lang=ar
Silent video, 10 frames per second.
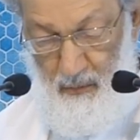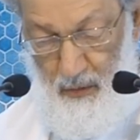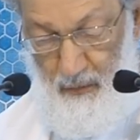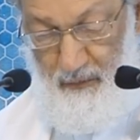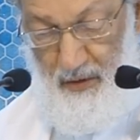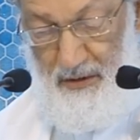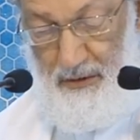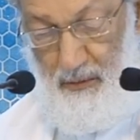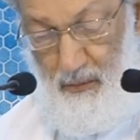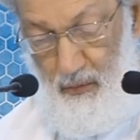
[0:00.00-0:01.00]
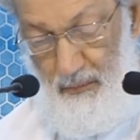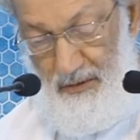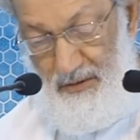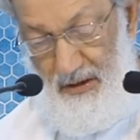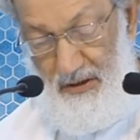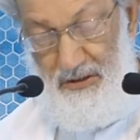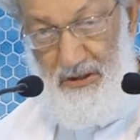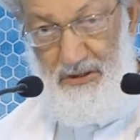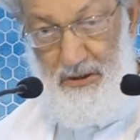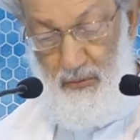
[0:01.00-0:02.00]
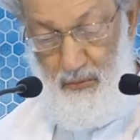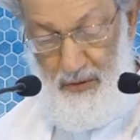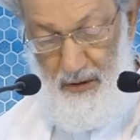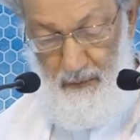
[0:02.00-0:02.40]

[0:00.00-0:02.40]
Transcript: ويفعله من تأجيج روح